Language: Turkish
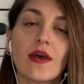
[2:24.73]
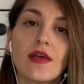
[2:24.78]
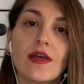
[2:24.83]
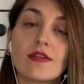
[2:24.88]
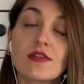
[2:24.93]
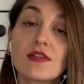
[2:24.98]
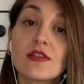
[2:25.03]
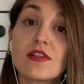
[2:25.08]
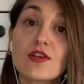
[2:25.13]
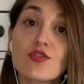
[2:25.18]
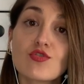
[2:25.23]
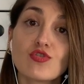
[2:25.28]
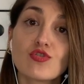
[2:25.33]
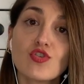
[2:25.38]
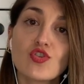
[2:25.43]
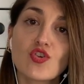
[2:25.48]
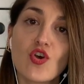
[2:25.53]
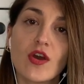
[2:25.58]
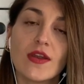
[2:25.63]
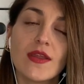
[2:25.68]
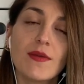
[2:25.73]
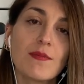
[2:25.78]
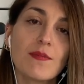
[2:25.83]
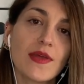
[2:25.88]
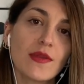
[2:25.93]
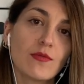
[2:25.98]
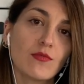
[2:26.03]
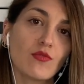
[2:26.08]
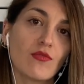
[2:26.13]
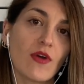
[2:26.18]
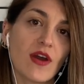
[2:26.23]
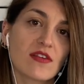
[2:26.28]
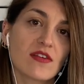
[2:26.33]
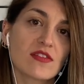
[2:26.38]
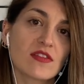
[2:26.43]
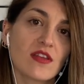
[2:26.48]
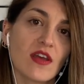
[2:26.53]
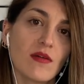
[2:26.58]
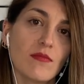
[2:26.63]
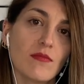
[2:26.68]
Size şunu söyleyeyim, benim
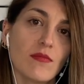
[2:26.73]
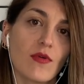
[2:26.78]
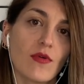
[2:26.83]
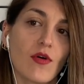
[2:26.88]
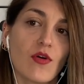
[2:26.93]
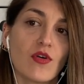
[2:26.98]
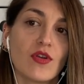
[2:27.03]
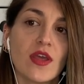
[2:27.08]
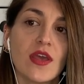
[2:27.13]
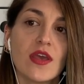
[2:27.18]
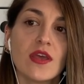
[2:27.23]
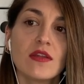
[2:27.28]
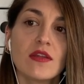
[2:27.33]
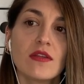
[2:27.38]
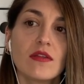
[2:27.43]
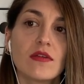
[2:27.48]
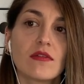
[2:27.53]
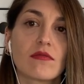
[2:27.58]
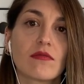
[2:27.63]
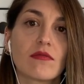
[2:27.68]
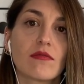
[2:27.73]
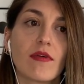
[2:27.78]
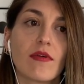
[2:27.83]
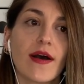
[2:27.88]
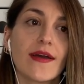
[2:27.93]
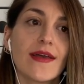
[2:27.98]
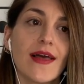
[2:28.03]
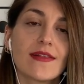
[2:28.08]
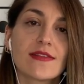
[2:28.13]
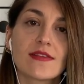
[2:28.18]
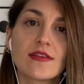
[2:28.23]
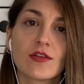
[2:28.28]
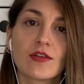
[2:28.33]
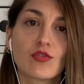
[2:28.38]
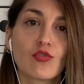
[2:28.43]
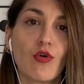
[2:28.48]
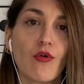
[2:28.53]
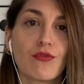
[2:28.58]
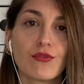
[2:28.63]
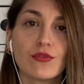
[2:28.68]
üniversitem örneğin IELTS ya da
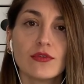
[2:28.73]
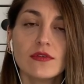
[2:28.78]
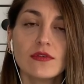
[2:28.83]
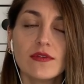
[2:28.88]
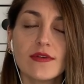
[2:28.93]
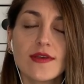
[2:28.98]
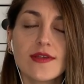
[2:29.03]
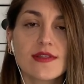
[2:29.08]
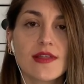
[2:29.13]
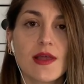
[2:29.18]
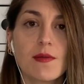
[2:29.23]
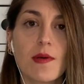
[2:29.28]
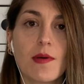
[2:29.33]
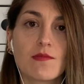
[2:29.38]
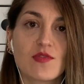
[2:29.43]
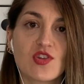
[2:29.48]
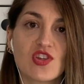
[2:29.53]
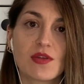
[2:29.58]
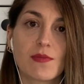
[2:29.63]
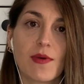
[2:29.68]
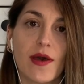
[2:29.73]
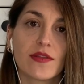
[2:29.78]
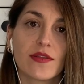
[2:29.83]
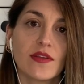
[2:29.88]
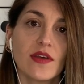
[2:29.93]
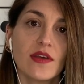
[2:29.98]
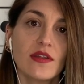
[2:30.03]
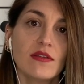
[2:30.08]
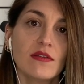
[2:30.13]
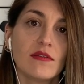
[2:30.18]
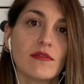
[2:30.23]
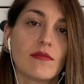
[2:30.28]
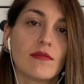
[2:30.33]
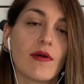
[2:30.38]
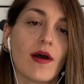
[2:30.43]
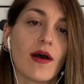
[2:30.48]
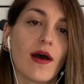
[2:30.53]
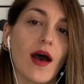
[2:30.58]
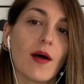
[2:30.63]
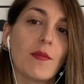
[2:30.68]
TOEFL istememişti benden.
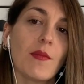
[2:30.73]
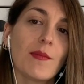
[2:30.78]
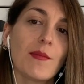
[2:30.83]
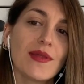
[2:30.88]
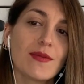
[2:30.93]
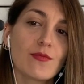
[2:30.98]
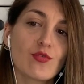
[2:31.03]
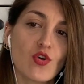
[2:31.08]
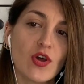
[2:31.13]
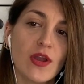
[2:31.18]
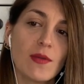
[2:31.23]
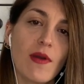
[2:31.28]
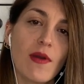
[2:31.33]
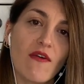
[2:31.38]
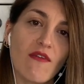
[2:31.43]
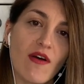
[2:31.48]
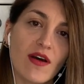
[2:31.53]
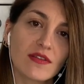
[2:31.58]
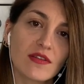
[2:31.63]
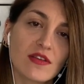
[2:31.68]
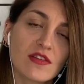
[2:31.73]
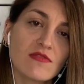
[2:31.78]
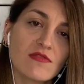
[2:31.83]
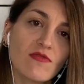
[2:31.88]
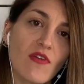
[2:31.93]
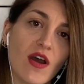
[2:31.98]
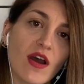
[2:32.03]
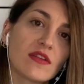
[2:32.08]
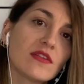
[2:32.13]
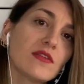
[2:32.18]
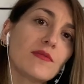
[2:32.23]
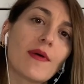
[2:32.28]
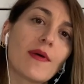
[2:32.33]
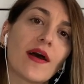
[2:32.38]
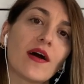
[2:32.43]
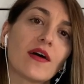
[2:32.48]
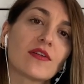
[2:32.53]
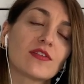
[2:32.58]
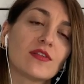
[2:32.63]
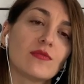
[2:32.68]
Ama benim şöyle bir avantajım vardı. Ben
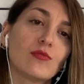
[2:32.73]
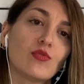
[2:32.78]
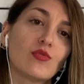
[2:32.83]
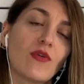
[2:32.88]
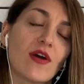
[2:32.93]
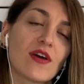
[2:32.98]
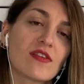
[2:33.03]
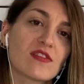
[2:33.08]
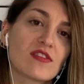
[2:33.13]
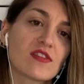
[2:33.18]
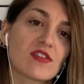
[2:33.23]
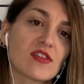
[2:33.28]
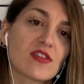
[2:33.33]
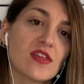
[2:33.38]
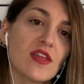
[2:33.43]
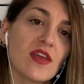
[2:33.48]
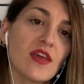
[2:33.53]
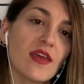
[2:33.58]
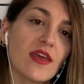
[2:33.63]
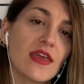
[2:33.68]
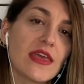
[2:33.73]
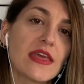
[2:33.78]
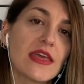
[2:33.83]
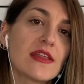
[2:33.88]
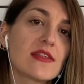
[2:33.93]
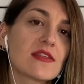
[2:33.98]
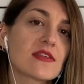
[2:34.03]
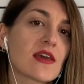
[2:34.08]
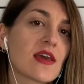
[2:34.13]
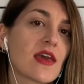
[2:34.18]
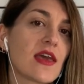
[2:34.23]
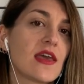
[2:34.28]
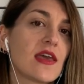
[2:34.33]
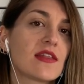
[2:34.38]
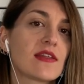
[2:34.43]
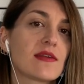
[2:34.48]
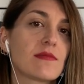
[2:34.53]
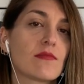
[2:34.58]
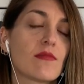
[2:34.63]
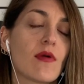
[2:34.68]
Atılım Üniversitesi'nde İngilizce
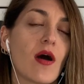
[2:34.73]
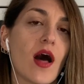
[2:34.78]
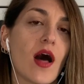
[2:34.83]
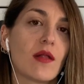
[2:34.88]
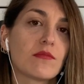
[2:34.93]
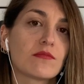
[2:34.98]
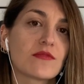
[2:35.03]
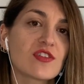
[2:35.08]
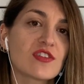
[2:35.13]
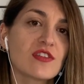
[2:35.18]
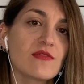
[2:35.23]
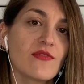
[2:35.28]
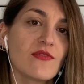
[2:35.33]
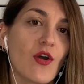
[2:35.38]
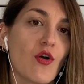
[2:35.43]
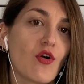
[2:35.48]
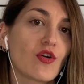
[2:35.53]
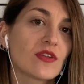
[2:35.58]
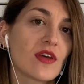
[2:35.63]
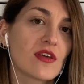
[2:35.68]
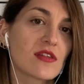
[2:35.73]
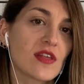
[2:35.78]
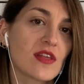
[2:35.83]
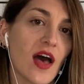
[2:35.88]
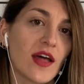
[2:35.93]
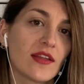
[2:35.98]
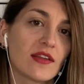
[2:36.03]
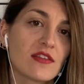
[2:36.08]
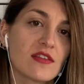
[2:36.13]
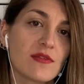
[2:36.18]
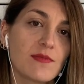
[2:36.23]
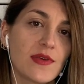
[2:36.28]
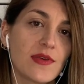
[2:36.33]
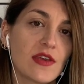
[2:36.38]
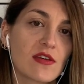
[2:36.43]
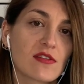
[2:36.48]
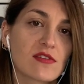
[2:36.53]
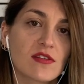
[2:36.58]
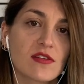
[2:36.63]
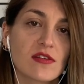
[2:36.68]
eğitim almıştım ve oradan sadece bir
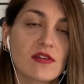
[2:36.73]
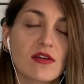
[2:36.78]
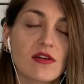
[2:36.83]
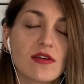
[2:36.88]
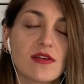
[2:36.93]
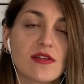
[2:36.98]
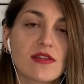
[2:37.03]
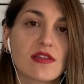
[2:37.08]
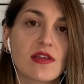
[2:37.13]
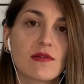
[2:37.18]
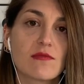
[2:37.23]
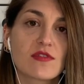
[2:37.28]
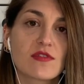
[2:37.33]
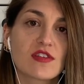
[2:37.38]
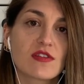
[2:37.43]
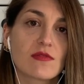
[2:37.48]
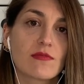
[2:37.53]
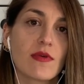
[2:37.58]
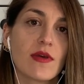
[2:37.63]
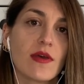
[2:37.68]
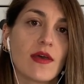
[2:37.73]
yazı istemiştim.